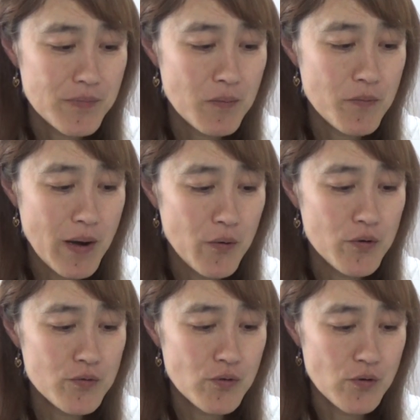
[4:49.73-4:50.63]
でもまあ
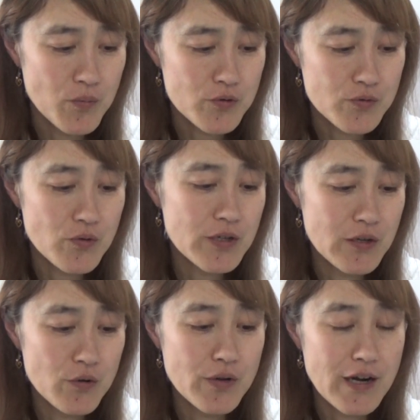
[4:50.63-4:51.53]
オイルの方もすごいい
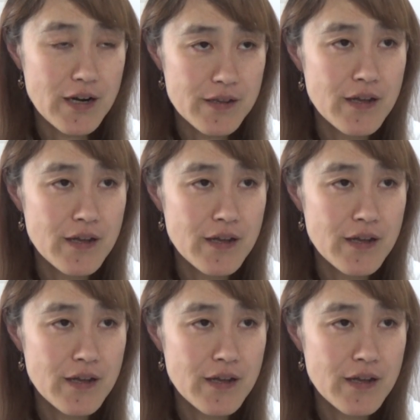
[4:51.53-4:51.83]
いオイルやから